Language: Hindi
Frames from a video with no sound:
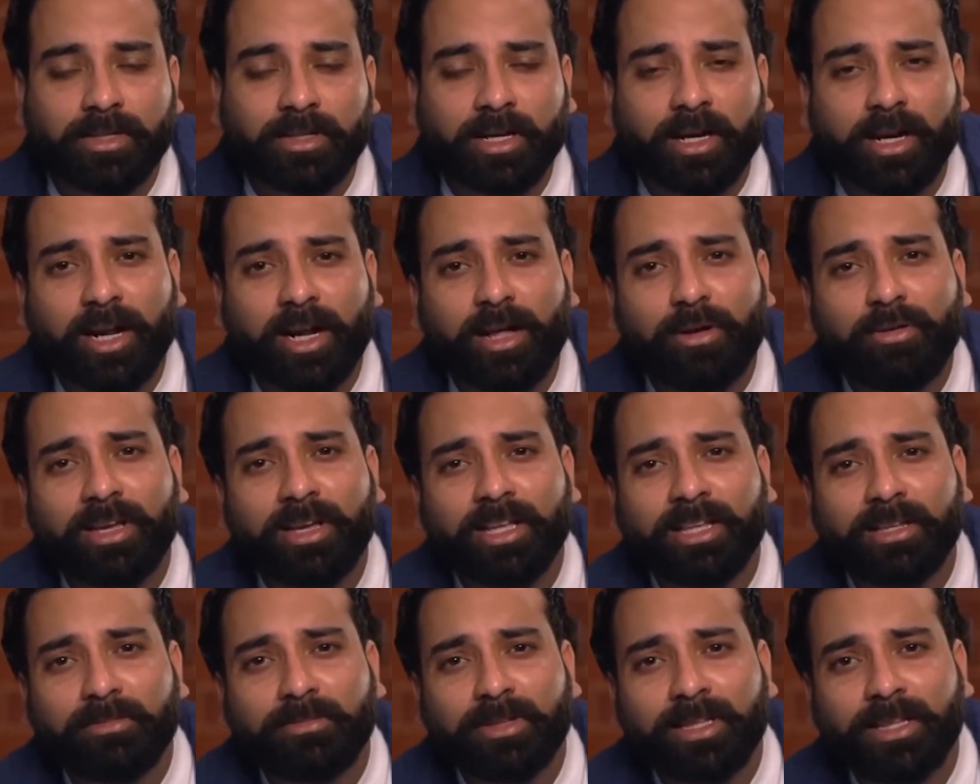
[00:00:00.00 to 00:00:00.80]
खड़ा हो गया
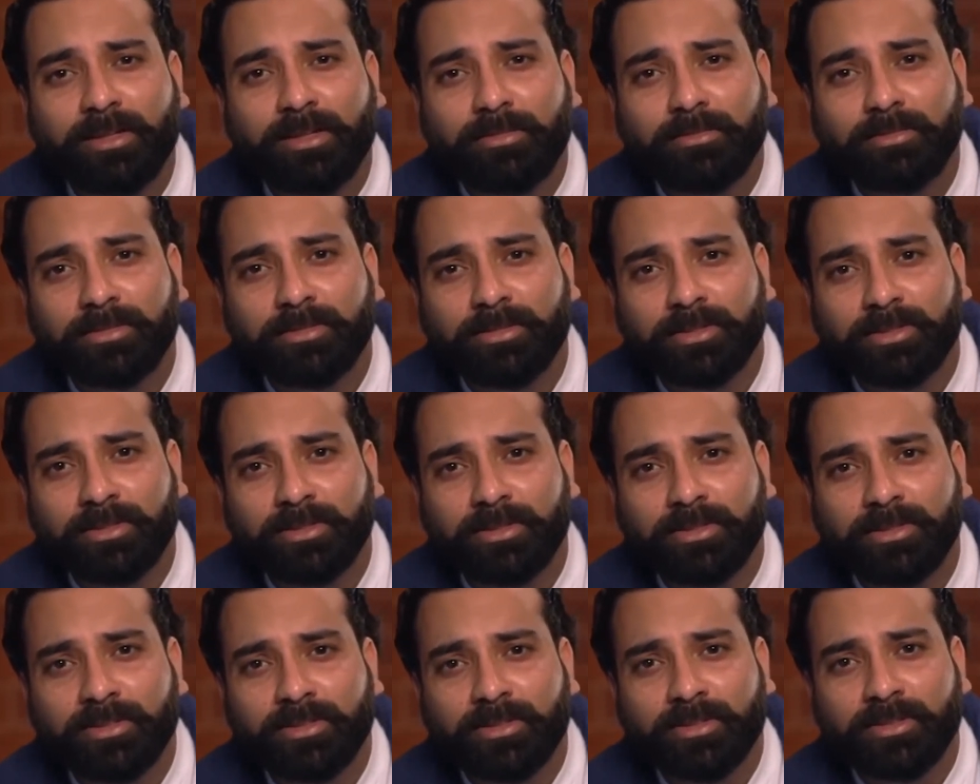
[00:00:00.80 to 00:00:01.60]
था मतलब
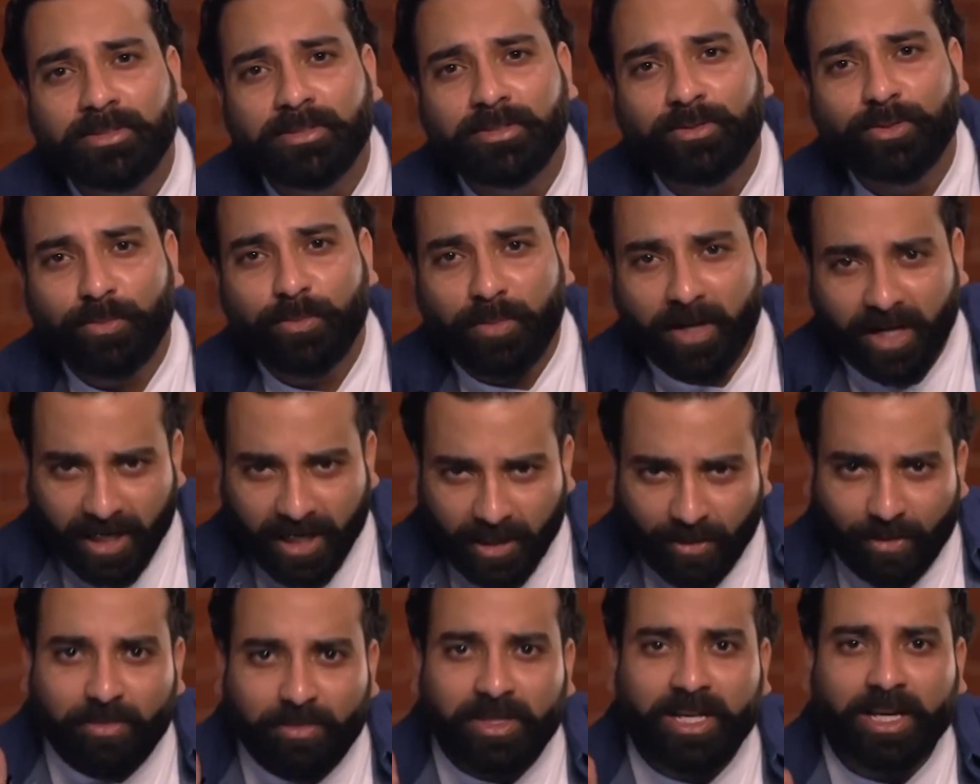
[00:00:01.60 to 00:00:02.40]
तू बैठे
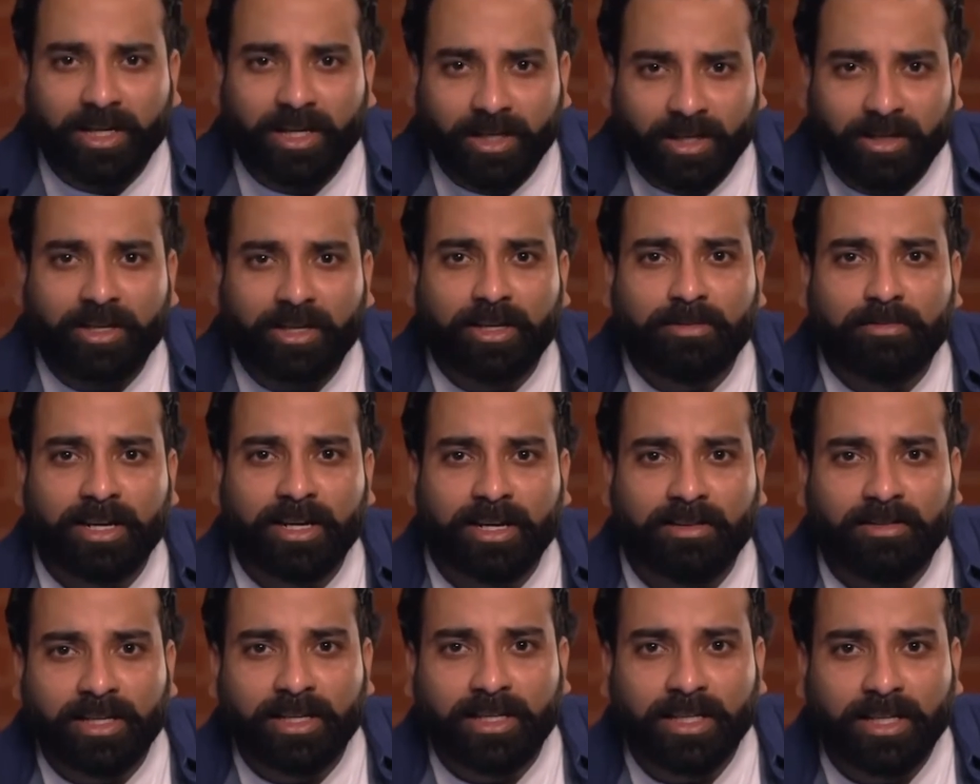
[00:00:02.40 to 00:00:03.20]
हुए में जाकर टक्कर मारने
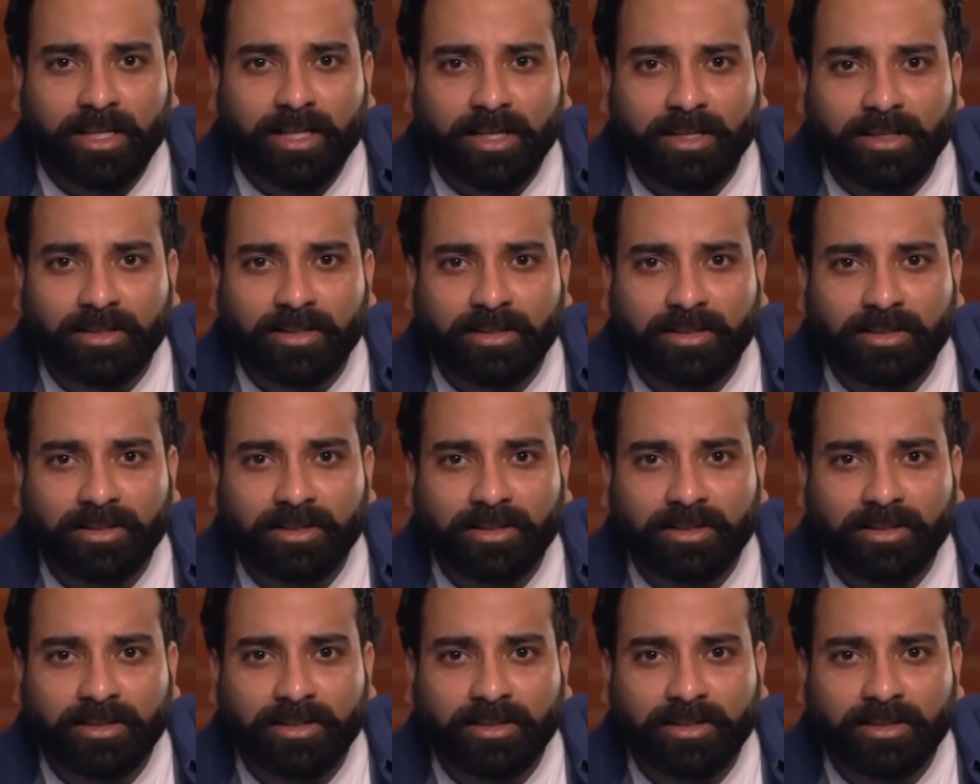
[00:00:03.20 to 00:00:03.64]
वाला था क्या